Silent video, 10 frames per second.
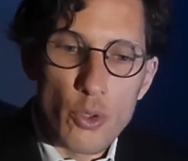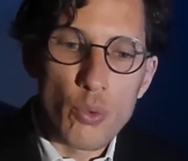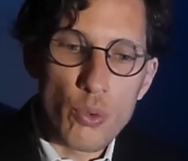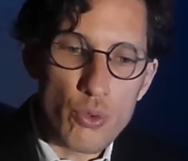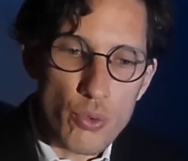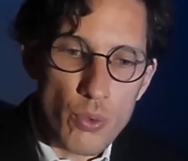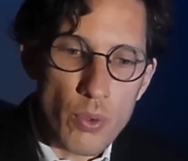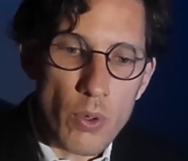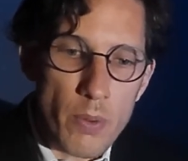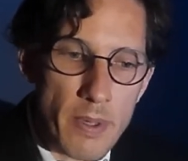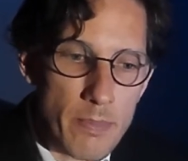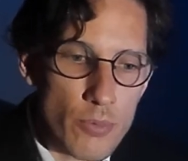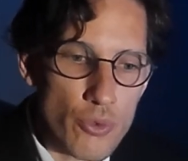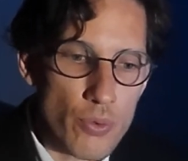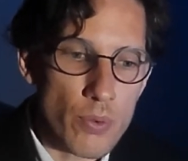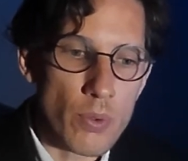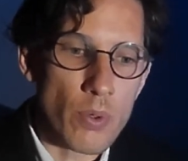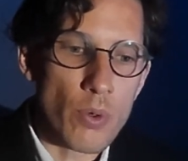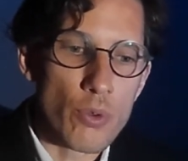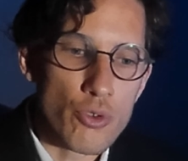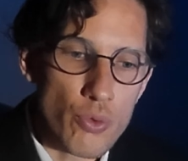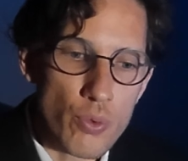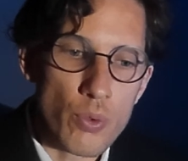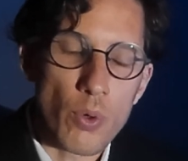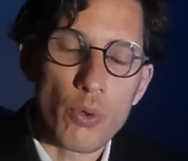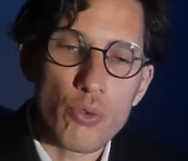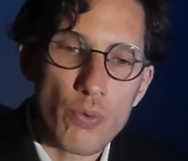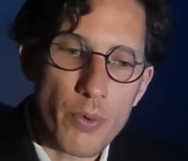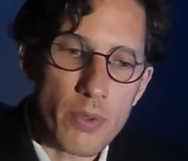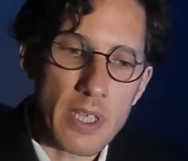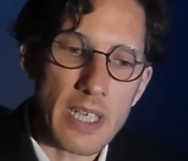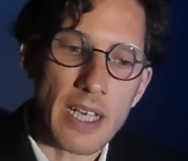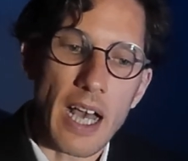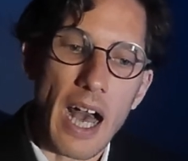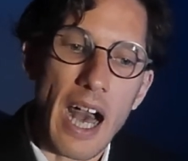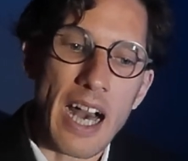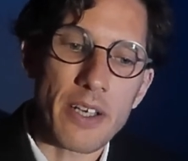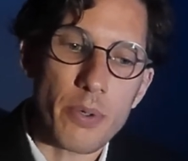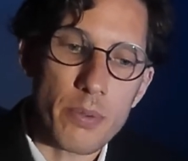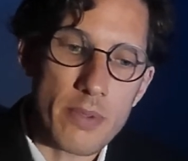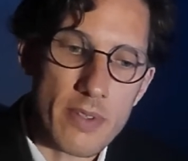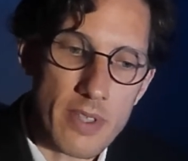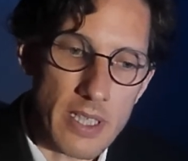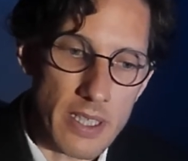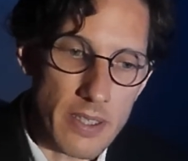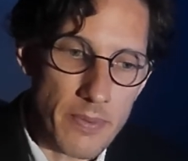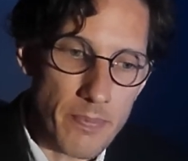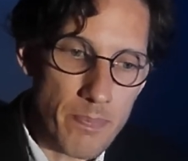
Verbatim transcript: toujours le même jour, le jour au souvenir incrusté.